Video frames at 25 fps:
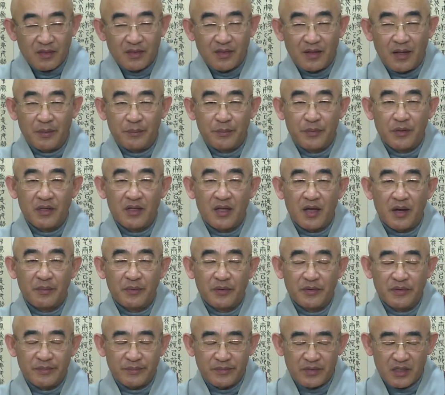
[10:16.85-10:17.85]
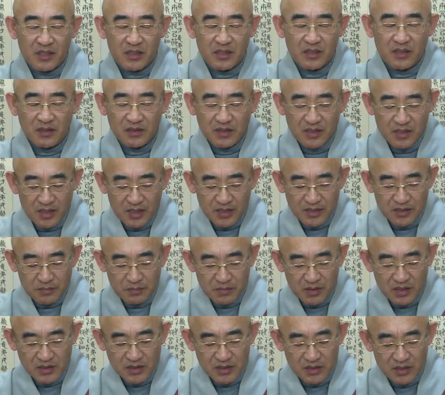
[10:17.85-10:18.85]
남편이 아버님께 그런 일 하지
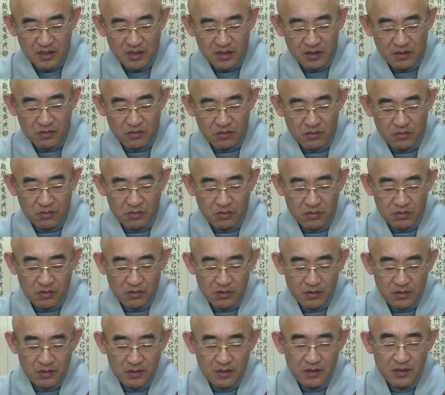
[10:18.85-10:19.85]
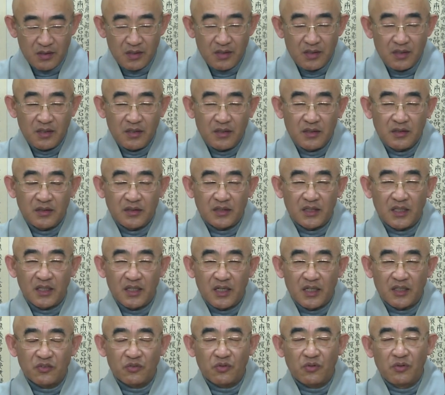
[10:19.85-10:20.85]
마시라고
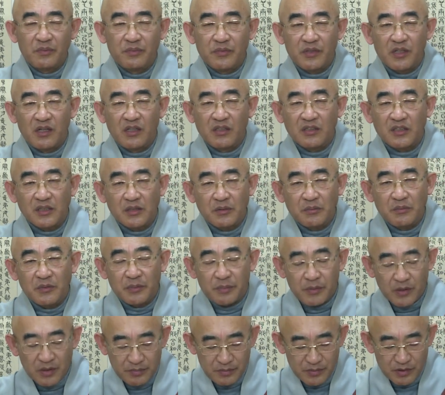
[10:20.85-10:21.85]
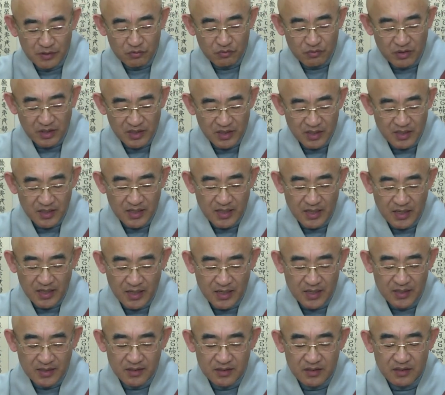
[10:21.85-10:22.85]
제가 조금 더 열심히 벌면
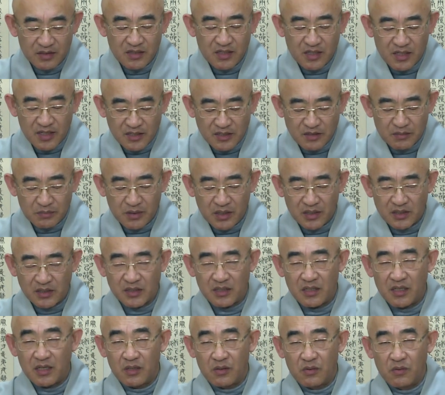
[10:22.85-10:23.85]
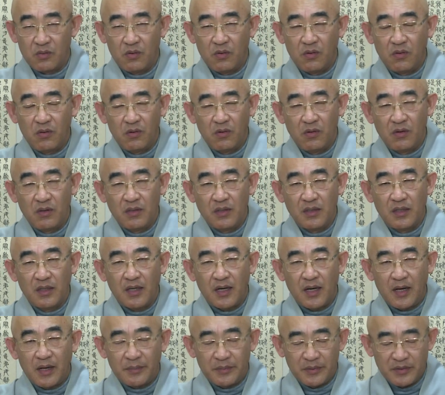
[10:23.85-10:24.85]
되니까 그런 일 하지 마시라고
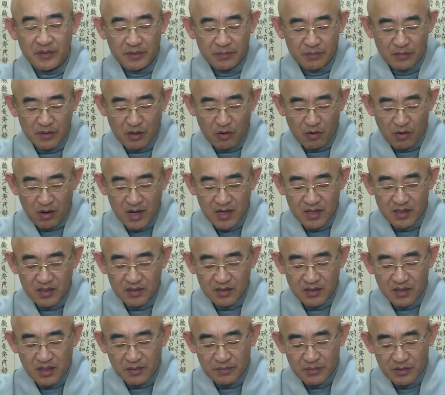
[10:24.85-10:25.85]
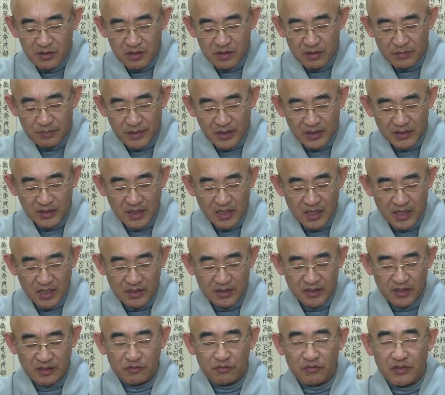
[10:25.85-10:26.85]
아버님께 확답을
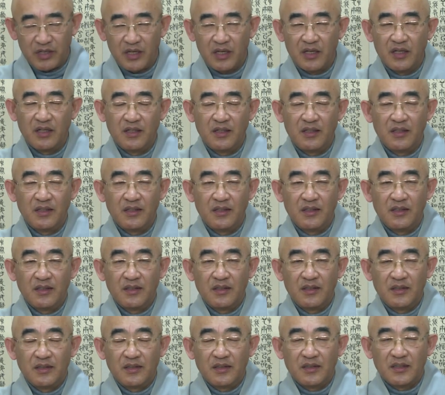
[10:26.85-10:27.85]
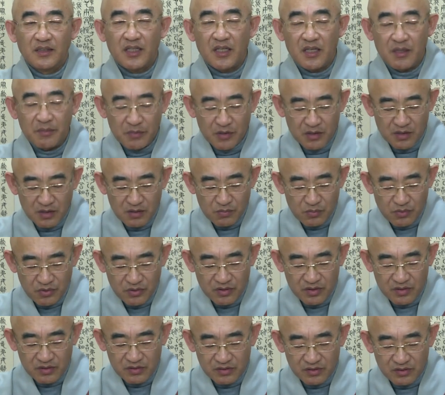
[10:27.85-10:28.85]
받아낸 후에 세 명이
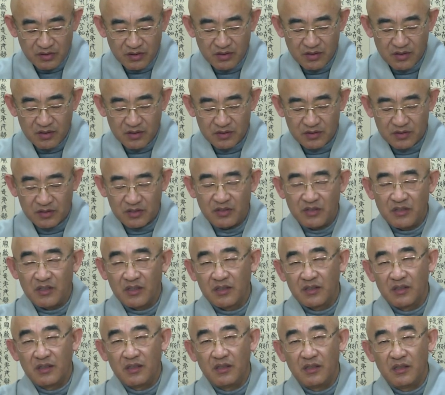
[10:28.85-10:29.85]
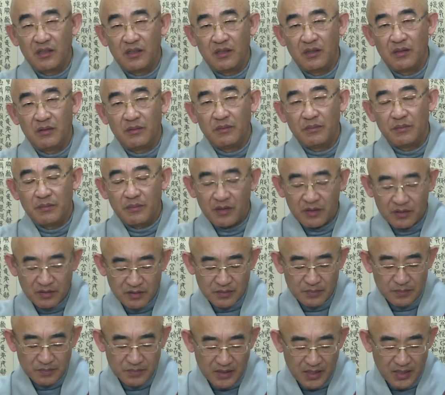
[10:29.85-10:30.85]
모여서 저녁을
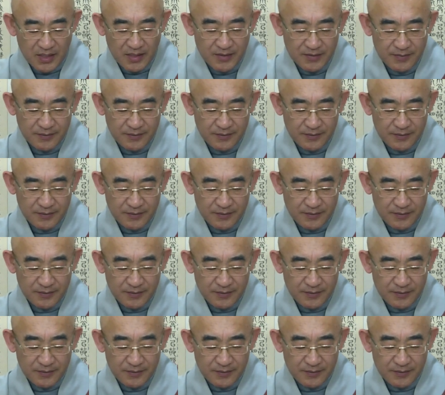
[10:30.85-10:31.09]
먹었습니다.